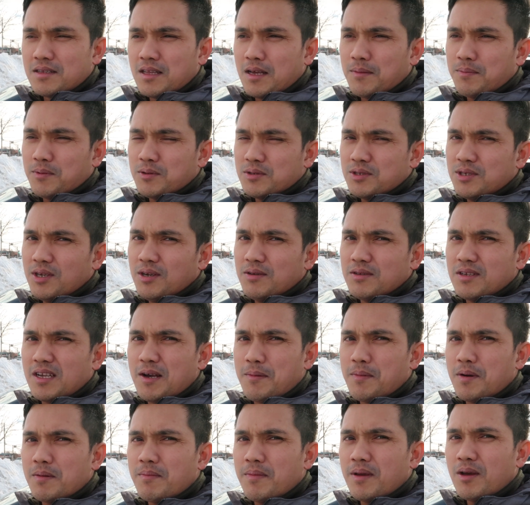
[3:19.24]
Tapos
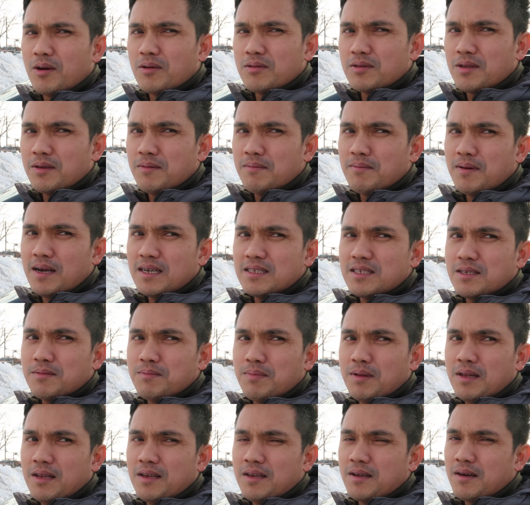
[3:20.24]
yun, kapag may onting
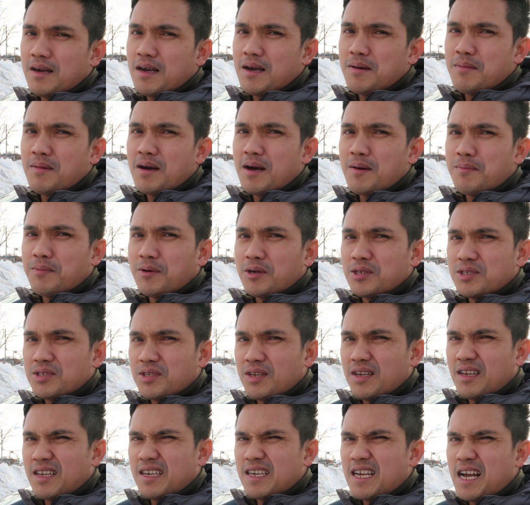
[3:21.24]
budget, bilhin na nga mga
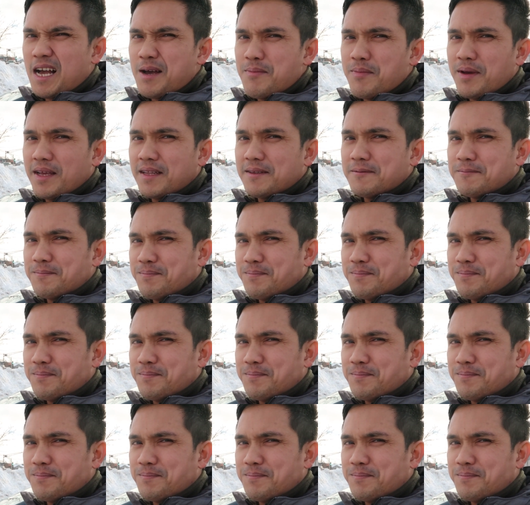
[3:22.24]
personal na gamit.